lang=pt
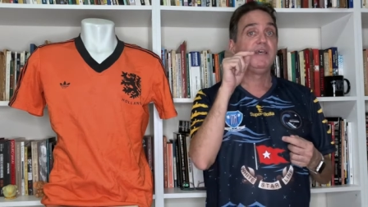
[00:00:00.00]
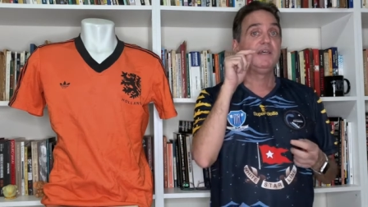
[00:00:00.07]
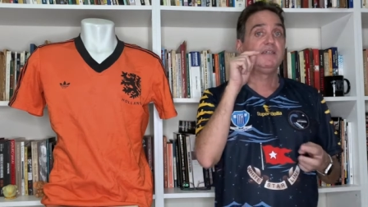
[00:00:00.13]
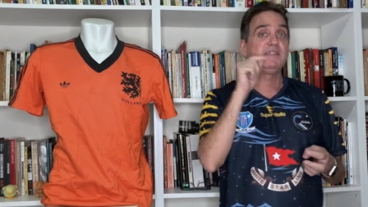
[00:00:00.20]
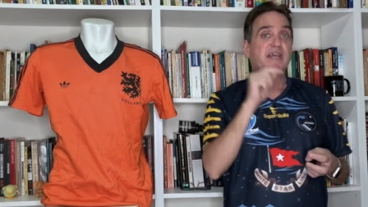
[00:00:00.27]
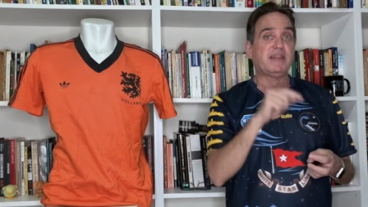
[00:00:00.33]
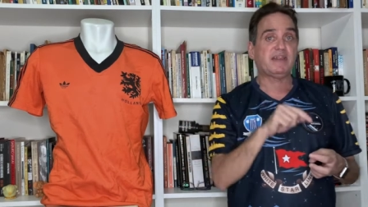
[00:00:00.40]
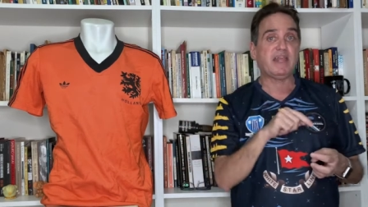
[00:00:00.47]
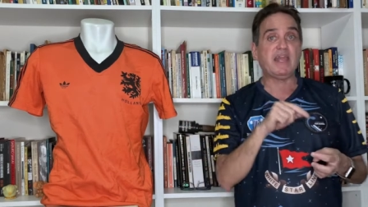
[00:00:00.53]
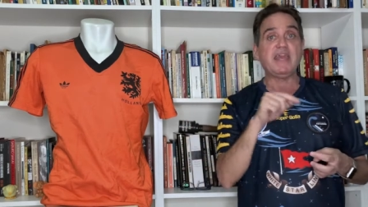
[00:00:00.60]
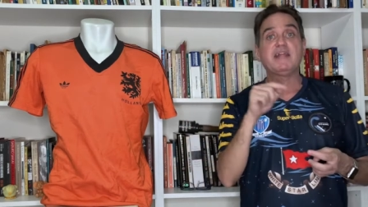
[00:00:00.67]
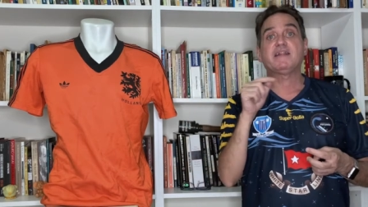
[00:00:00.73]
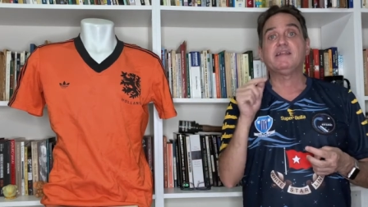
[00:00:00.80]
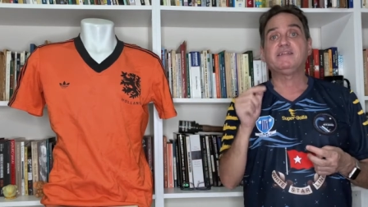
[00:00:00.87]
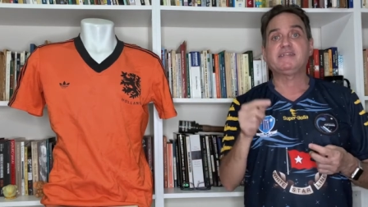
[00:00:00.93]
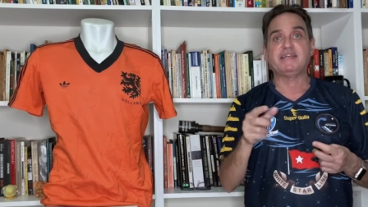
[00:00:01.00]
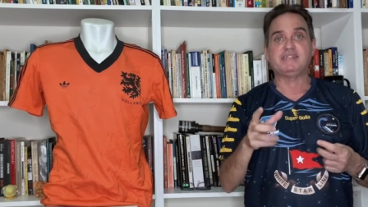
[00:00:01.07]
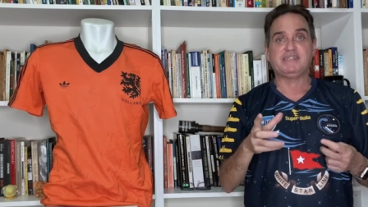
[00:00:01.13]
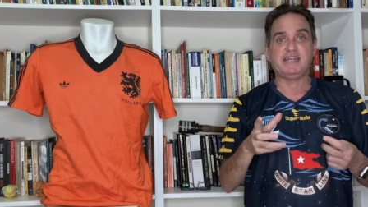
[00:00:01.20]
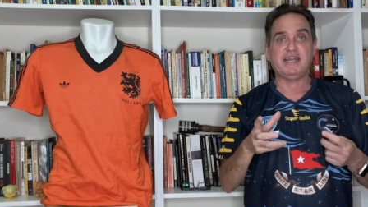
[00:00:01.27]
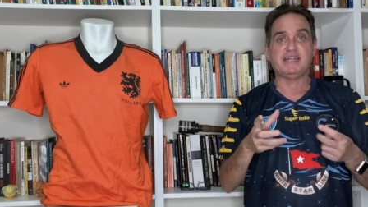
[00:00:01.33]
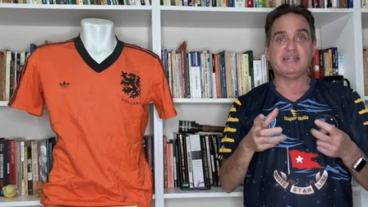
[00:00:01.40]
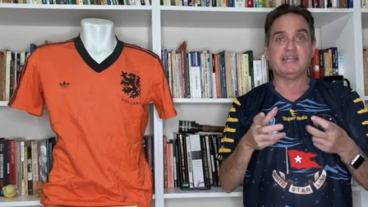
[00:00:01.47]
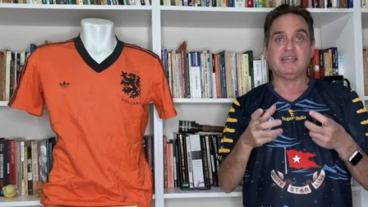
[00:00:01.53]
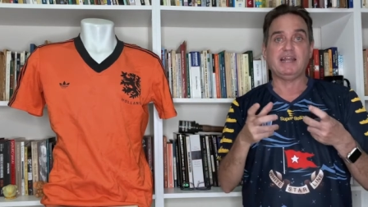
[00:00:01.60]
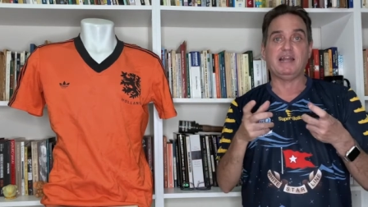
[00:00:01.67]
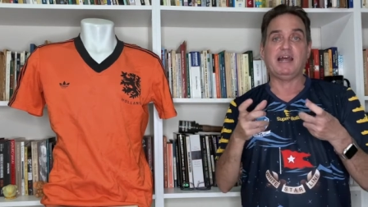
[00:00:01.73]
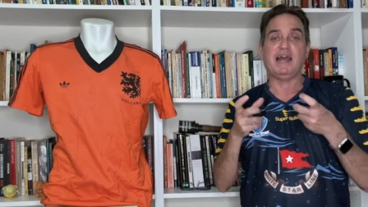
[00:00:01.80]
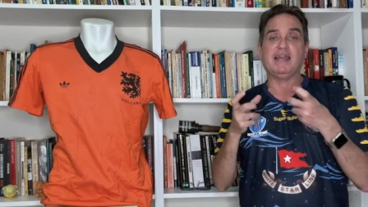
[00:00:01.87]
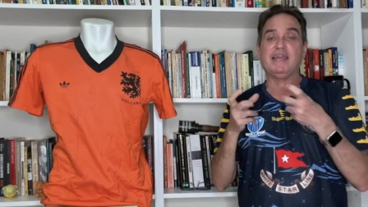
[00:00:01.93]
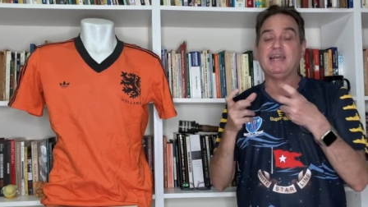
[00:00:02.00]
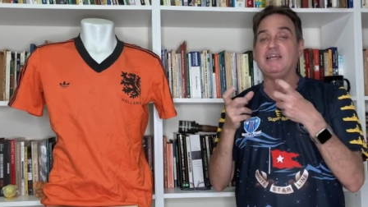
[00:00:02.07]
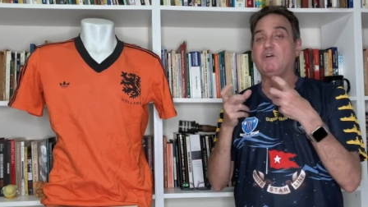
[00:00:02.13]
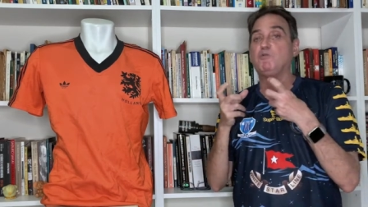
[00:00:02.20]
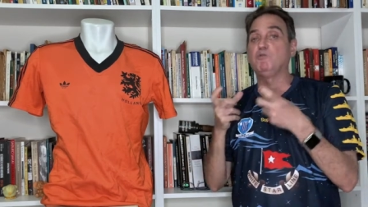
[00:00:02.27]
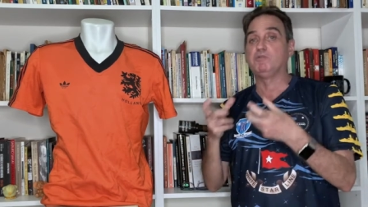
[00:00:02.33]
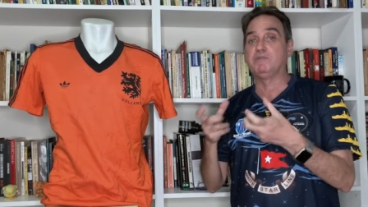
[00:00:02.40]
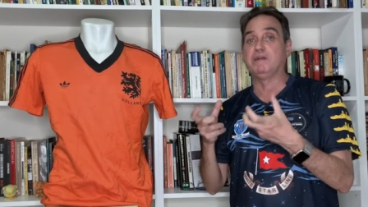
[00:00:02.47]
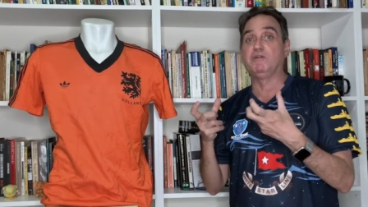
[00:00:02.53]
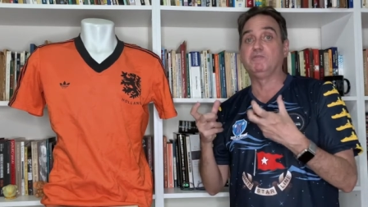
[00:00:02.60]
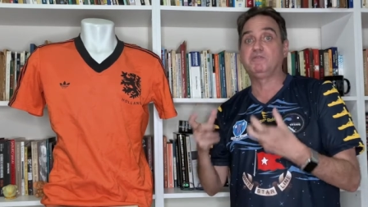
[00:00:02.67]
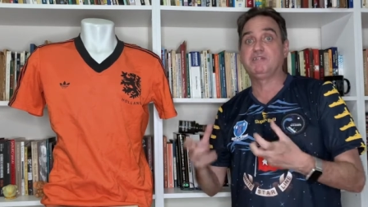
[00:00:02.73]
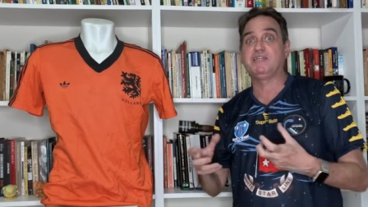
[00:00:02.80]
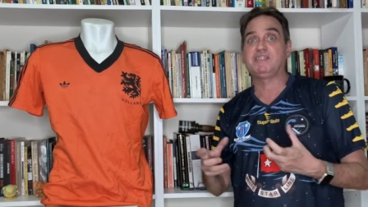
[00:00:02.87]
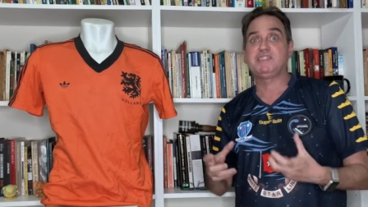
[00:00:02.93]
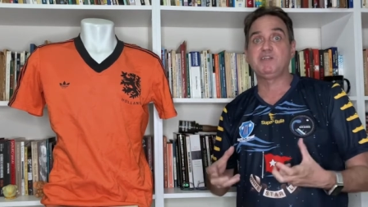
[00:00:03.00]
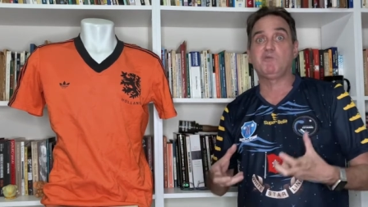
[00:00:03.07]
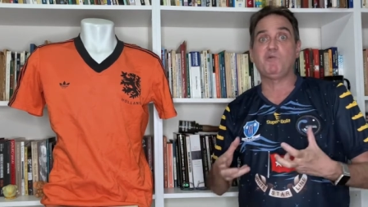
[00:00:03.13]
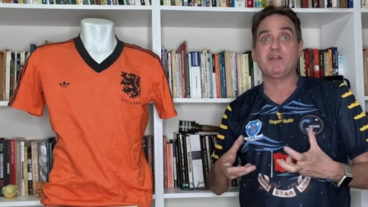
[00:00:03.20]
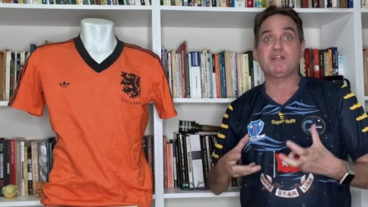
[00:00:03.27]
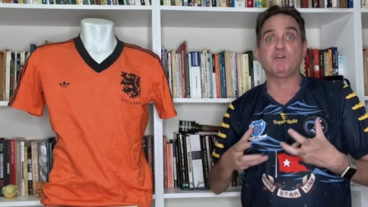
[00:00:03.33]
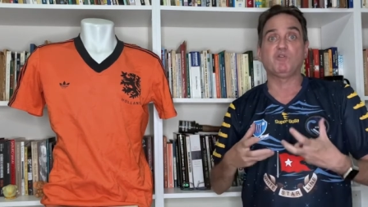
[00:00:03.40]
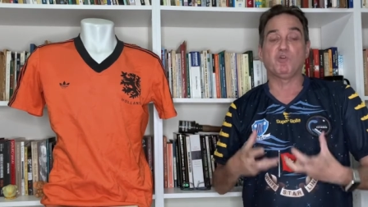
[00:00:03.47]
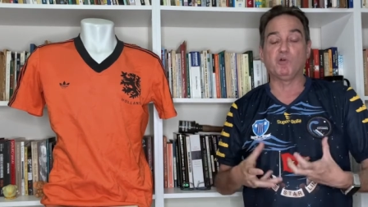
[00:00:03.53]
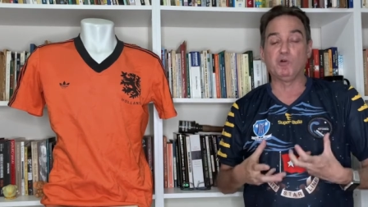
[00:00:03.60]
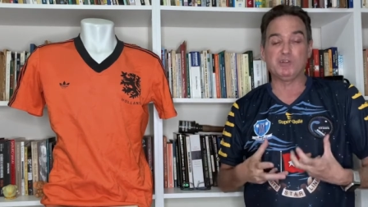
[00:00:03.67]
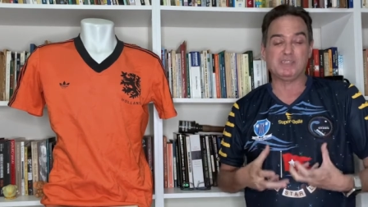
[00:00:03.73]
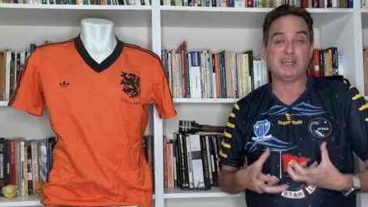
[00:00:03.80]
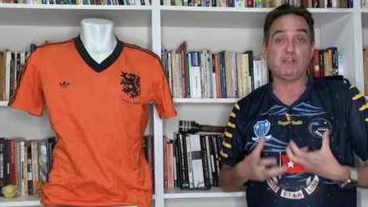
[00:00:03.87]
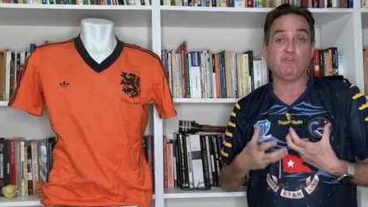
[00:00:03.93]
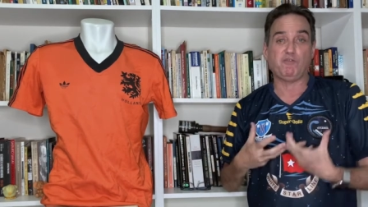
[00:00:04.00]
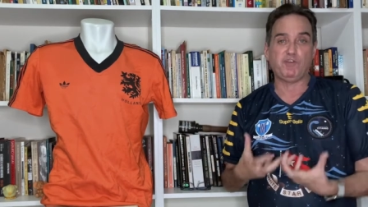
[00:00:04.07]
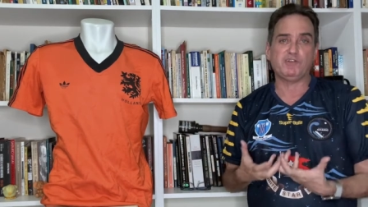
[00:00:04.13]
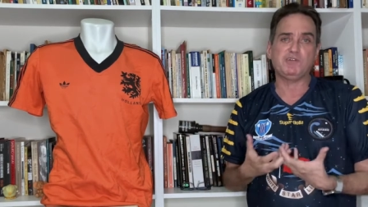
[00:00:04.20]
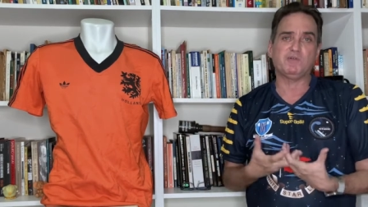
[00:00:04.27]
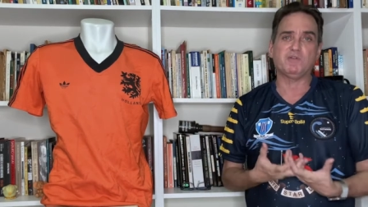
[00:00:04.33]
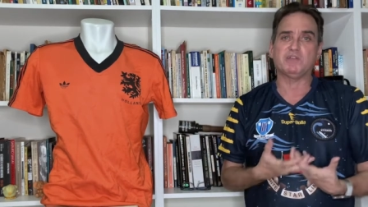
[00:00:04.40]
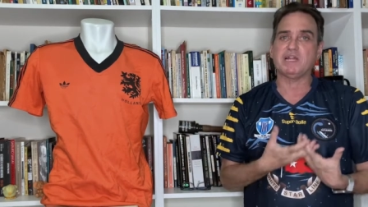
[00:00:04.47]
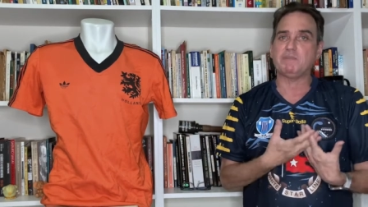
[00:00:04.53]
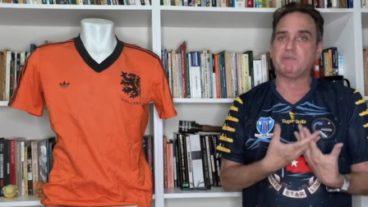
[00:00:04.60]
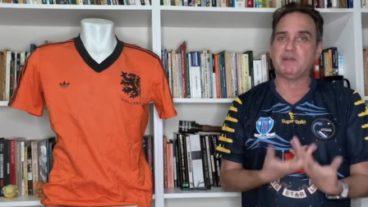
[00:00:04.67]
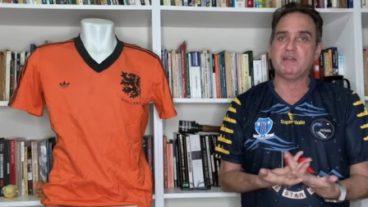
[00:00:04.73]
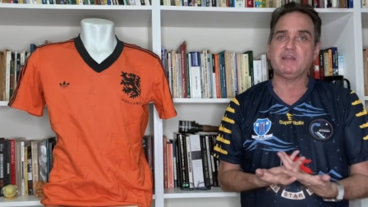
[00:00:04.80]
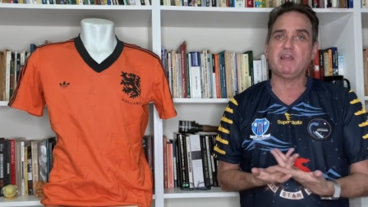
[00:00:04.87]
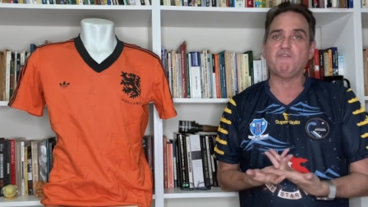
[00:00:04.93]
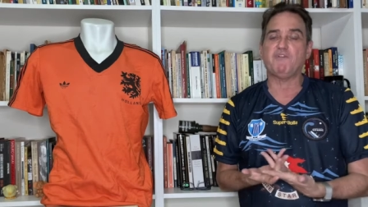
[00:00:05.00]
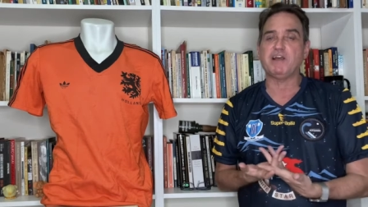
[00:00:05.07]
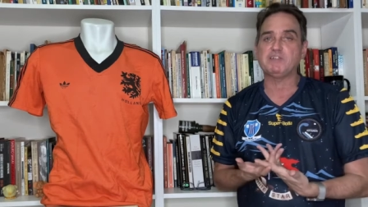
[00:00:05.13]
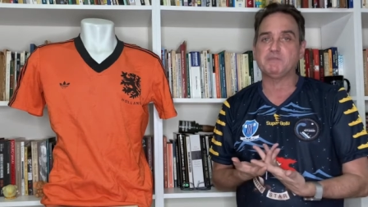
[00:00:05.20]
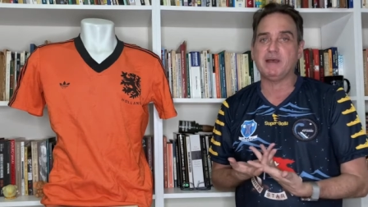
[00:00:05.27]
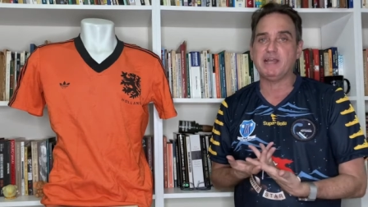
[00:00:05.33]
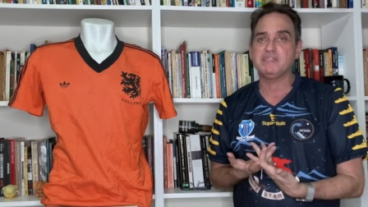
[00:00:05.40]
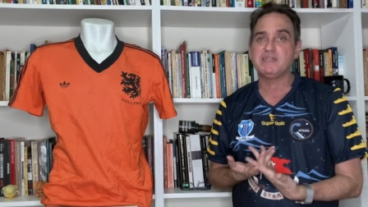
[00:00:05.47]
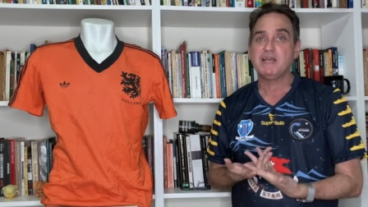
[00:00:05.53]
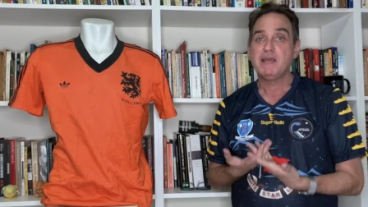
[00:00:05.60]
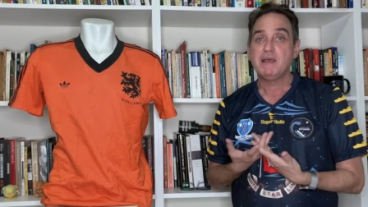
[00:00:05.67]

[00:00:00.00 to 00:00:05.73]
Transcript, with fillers: 70 e 60, aquele, aquele algodão 250 grosso, que é difícil de encontrar porque ninguém faz mais,